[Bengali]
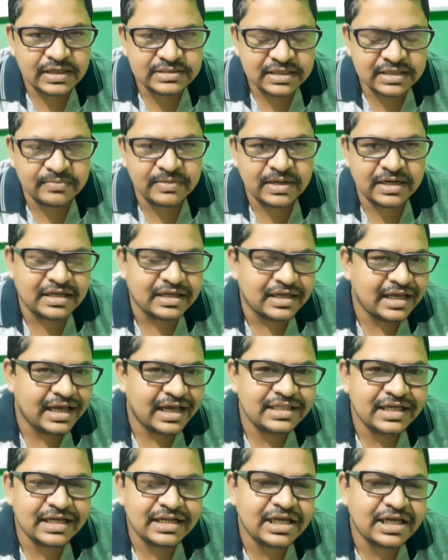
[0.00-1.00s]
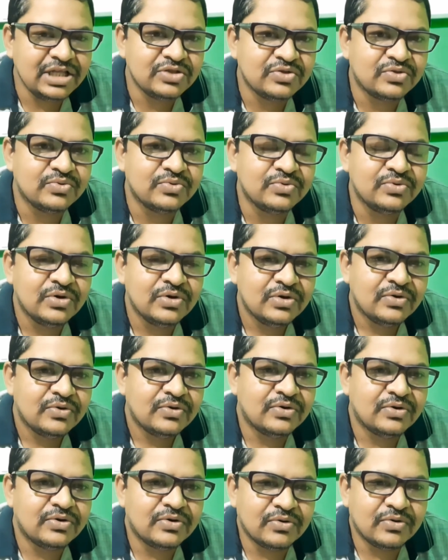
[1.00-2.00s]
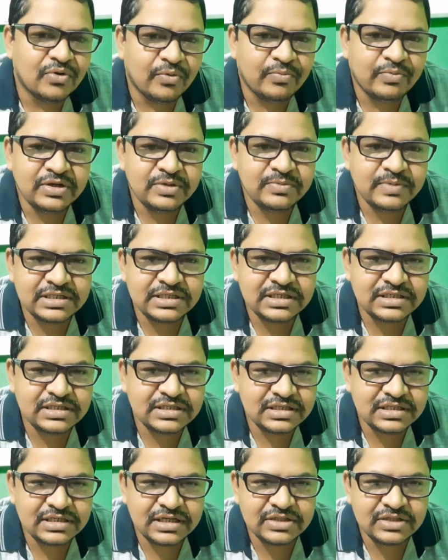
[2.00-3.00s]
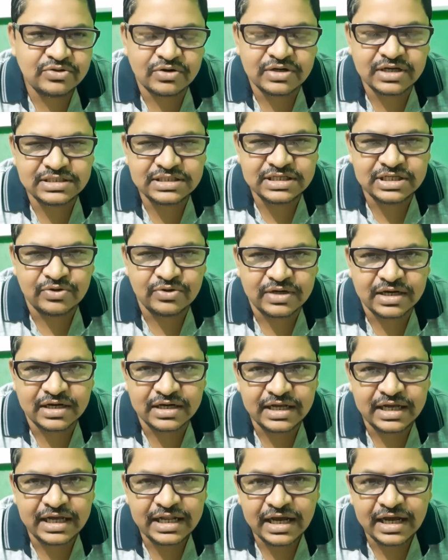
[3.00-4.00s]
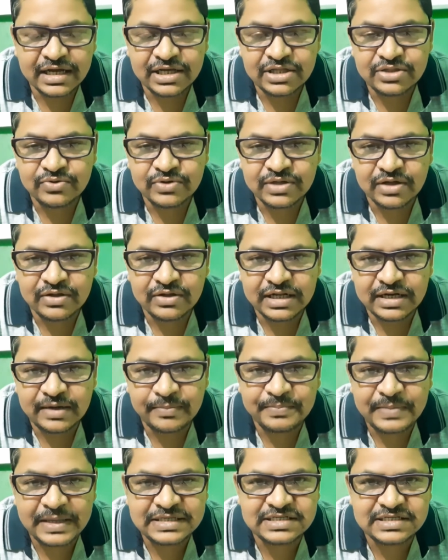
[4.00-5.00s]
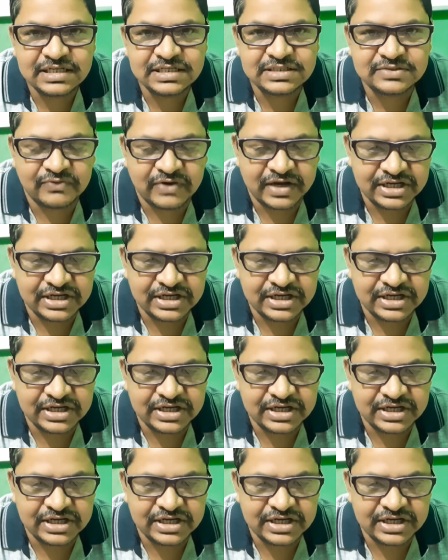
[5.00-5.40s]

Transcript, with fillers: জার্মানি এদের কিন্তু উপনিবেশের দরকার ছিল না এরা কিন্তু কি এরা পেস্টিস